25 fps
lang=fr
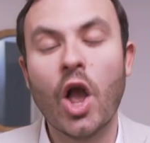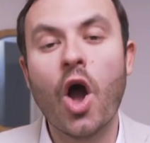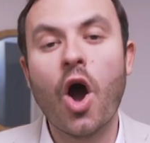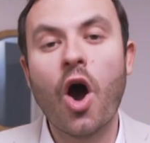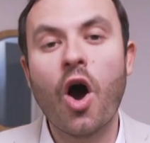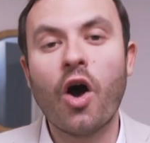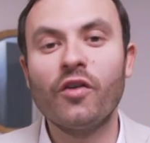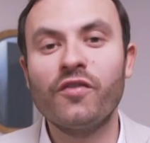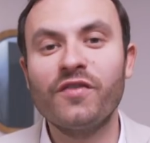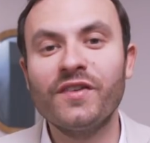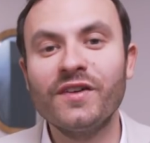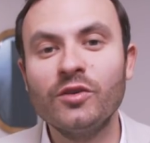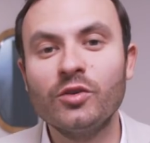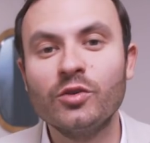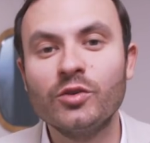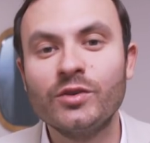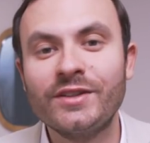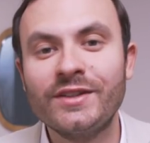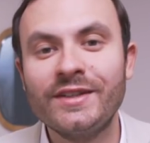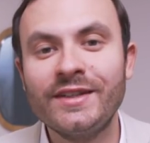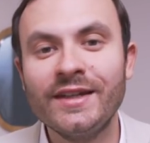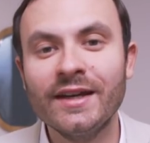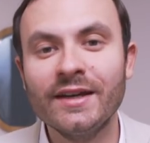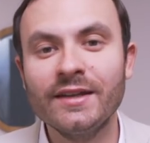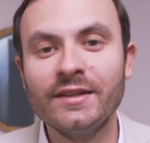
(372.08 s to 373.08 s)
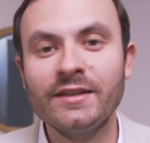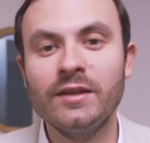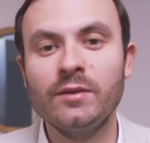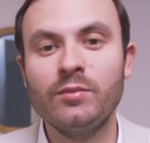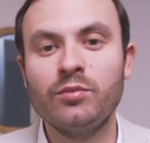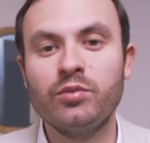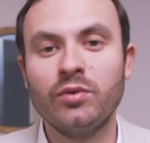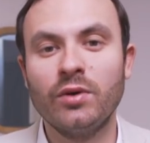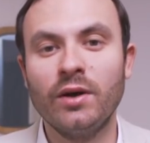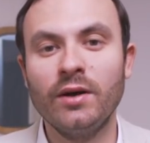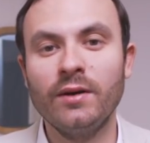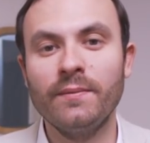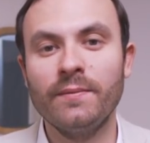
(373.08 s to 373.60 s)
Enfin, le dernier
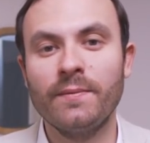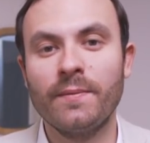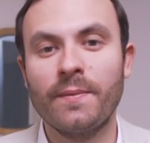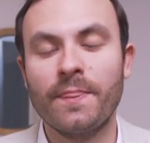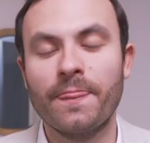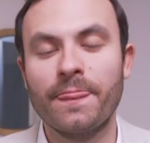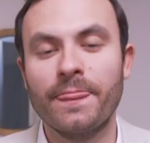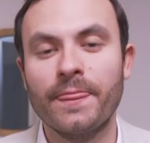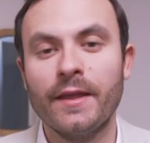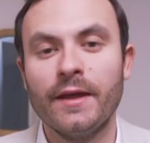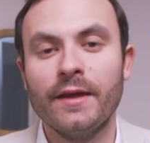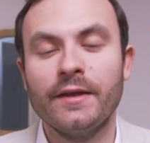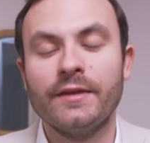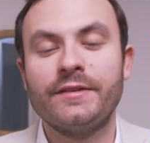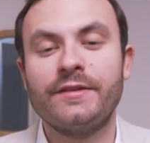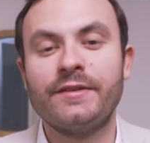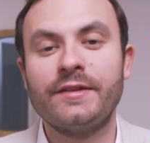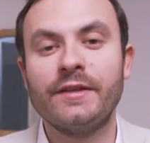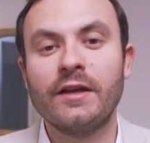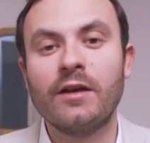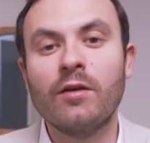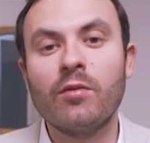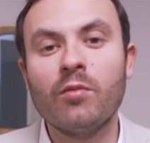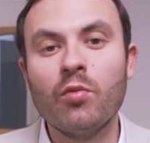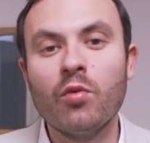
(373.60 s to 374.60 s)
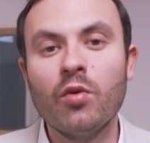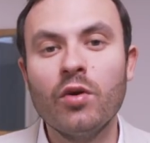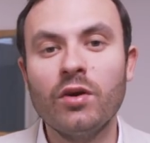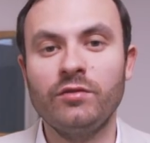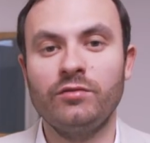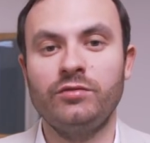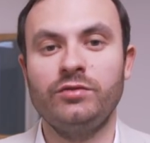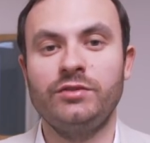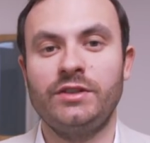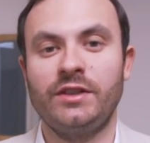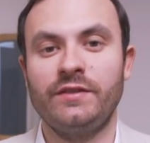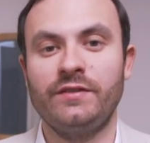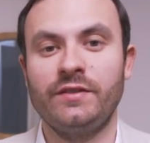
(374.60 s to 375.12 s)
point, c'est que moins
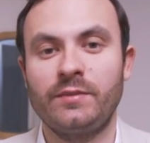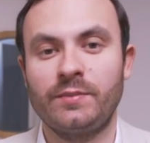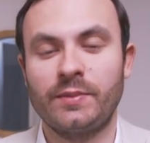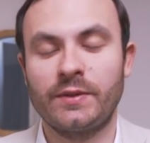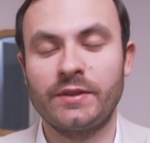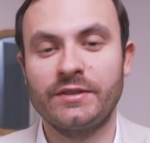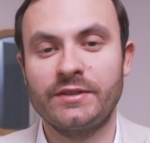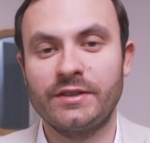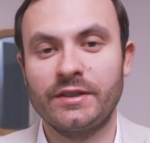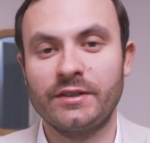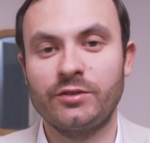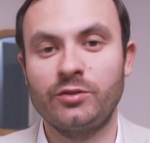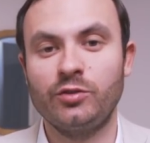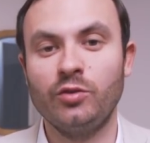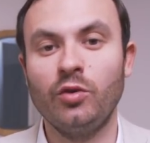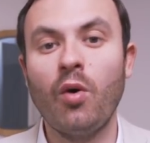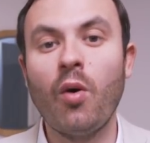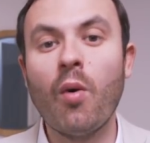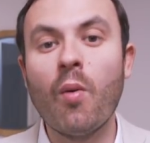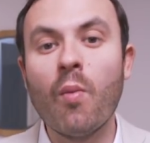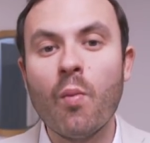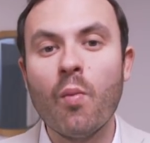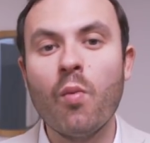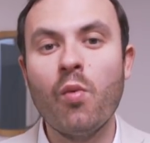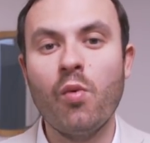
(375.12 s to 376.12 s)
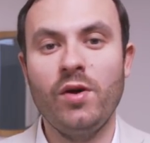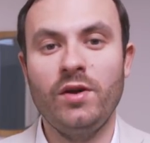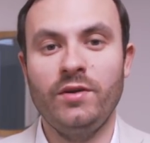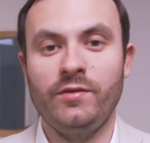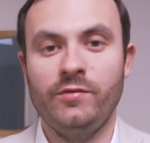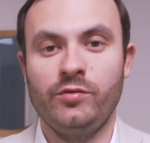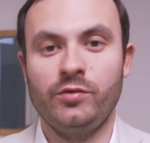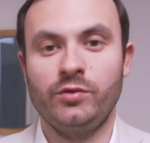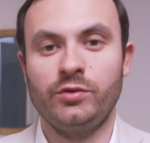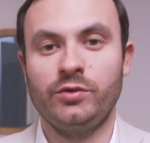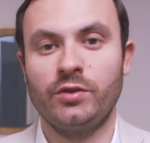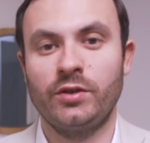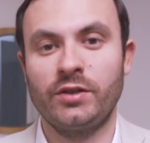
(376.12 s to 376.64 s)
vous avez de prestations, moins
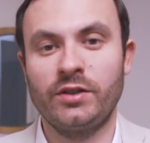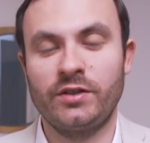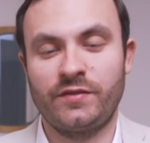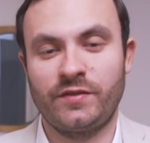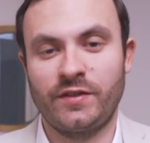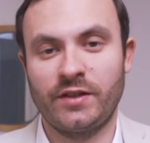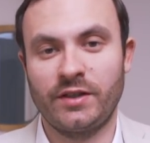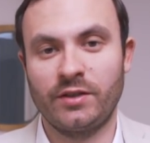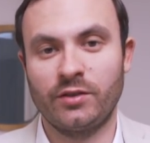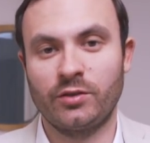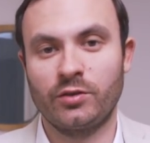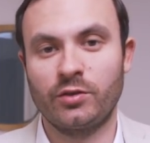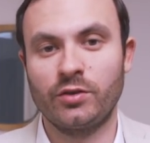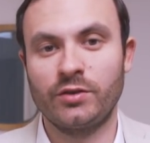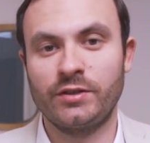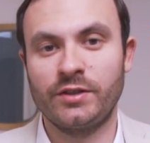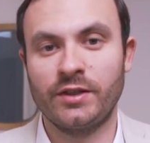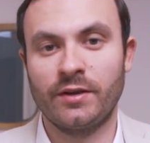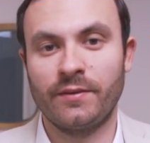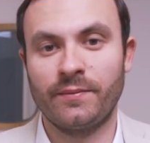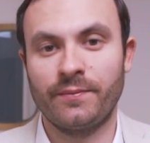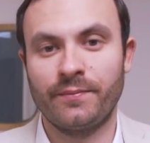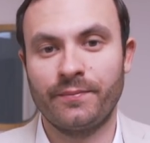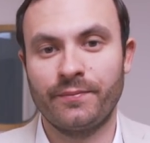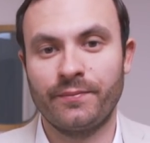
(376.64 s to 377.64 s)
vous aurez de frais d'entretien.